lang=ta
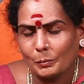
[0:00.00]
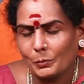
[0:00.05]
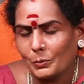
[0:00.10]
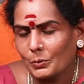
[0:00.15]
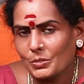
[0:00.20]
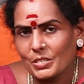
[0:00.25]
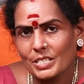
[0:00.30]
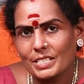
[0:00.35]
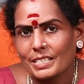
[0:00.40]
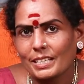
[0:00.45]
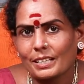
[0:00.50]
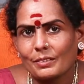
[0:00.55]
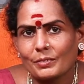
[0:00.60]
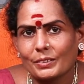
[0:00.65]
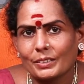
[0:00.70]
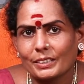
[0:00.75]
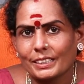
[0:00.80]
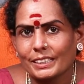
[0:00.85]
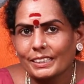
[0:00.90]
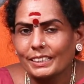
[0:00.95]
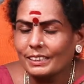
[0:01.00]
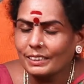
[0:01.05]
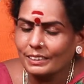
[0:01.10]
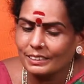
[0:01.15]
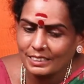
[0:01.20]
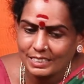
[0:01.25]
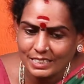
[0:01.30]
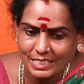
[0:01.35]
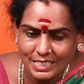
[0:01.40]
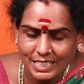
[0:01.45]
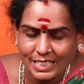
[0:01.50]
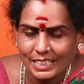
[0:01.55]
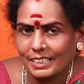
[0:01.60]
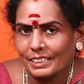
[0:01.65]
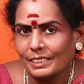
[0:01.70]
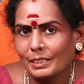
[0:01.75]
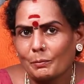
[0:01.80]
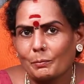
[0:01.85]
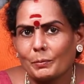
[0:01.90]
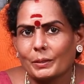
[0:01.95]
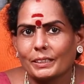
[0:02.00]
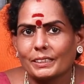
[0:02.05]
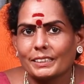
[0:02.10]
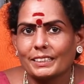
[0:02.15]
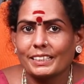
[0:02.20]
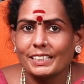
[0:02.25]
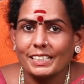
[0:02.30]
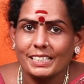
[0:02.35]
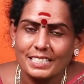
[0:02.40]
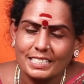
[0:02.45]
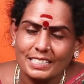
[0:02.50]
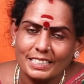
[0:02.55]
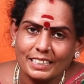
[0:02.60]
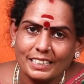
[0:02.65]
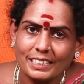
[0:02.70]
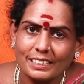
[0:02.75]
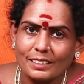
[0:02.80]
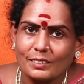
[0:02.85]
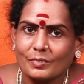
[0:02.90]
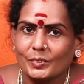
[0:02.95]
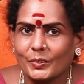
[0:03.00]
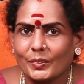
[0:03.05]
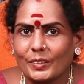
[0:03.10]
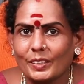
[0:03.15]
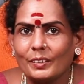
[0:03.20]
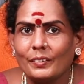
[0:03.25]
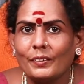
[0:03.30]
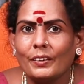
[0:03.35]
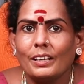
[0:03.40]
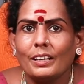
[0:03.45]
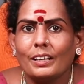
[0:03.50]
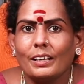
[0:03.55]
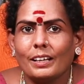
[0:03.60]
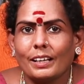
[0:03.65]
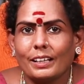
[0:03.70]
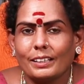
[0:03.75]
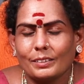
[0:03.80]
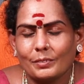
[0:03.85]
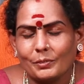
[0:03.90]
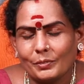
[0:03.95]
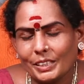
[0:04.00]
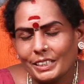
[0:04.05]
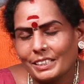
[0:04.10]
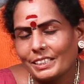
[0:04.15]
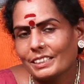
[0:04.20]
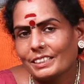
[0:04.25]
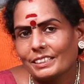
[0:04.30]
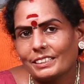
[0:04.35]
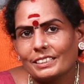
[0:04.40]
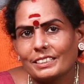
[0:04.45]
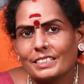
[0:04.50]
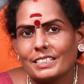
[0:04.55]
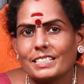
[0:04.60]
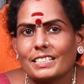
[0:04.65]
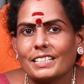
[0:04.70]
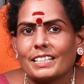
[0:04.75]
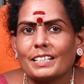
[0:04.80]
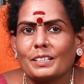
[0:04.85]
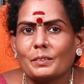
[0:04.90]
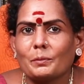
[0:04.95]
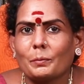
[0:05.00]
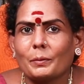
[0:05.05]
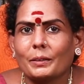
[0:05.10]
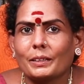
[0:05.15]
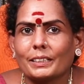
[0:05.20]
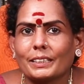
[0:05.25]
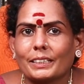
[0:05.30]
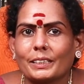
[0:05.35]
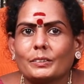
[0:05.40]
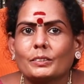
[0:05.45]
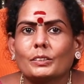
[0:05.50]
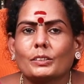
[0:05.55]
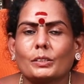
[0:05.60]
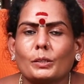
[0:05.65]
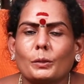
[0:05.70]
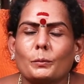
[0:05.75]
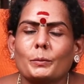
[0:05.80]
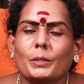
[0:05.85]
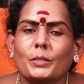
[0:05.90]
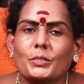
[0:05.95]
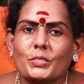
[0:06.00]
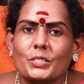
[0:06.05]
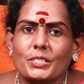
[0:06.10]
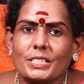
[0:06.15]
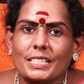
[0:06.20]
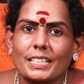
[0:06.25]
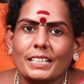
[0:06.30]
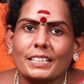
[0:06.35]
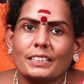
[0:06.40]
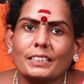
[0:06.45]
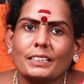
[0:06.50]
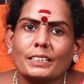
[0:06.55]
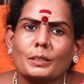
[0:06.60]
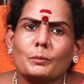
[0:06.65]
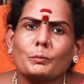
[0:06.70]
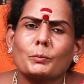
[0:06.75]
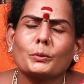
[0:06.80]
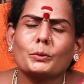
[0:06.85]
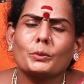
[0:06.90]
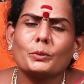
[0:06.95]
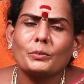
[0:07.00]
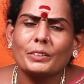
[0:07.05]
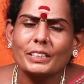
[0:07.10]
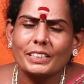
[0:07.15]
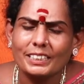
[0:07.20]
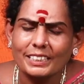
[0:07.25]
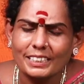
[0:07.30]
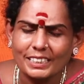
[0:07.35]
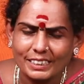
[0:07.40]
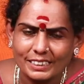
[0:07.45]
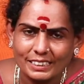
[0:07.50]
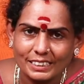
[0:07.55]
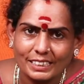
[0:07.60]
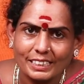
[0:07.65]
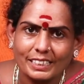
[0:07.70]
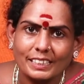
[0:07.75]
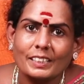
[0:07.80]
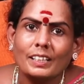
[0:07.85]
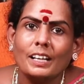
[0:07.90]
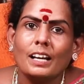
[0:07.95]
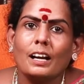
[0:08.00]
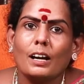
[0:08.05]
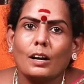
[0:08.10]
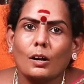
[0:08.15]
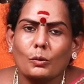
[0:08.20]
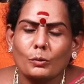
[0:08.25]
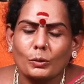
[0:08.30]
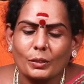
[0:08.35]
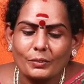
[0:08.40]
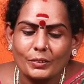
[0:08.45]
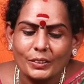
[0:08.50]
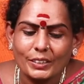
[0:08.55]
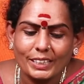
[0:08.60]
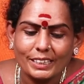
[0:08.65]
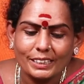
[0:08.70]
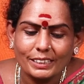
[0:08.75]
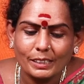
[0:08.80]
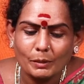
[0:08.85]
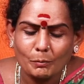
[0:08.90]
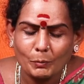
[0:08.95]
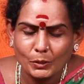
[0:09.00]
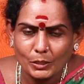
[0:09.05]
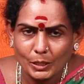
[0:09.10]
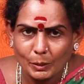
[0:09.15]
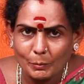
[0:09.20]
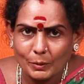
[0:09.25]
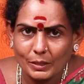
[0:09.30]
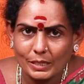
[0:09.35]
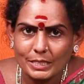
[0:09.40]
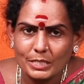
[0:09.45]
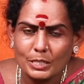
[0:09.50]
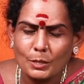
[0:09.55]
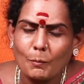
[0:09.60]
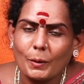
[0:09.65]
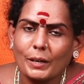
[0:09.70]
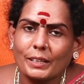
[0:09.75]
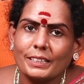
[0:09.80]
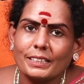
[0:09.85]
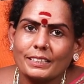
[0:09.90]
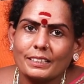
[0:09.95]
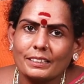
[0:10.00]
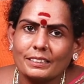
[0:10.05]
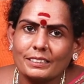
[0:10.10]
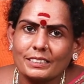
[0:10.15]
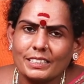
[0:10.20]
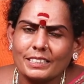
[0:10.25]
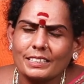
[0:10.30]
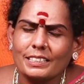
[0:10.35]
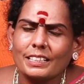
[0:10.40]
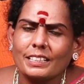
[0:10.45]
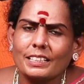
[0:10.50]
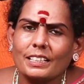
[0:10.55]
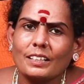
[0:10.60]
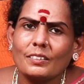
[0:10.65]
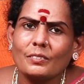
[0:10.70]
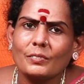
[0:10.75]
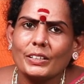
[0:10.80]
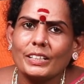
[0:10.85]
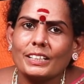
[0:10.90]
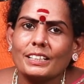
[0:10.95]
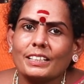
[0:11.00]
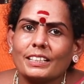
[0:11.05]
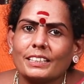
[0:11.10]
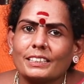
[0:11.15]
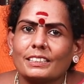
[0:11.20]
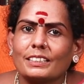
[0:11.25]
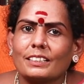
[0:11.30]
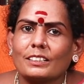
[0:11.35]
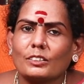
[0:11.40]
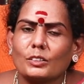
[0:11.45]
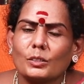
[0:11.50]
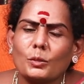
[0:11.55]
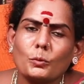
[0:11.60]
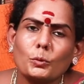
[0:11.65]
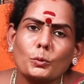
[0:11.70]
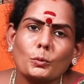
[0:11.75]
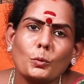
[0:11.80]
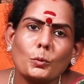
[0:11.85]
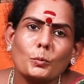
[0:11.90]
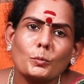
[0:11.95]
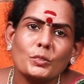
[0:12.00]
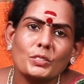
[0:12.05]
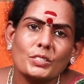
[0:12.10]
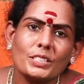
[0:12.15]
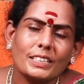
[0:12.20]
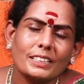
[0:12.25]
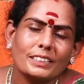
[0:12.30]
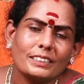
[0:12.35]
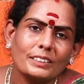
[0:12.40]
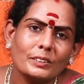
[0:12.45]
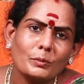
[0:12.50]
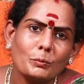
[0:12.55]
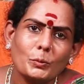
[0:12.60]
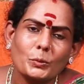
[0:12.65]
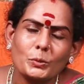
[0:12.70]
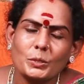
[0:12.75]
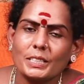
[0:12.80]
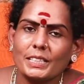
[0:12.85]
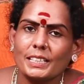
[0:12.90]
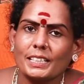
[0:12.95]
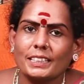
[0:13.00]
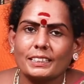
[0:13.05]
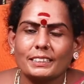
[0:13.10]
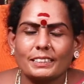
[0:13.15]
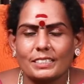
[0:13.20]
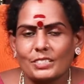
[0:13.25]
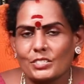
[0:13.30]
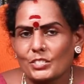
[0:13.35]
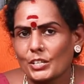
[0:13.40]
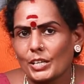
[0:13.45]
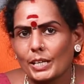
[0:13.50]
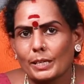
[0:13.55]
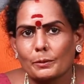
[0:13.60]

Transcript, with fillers: பூஜை செய்வாங்க திருஷ்டி கழிப்பாங்க கடைசியில் வந்து அந்த வீட்டுக்கு திருஷ்டி எடுப்பாங்க கிரக பிரவேசம் செய்கிறாங்க புது வீடு கட்டி அவங்க வந்து இப்போ டெமாலிஷ் பண்ணி சின்னதாக வீடு கட்டினா கூட ஒரு ஓமம் சேர்ந்து பூசணிக்காய் திருஷ்டி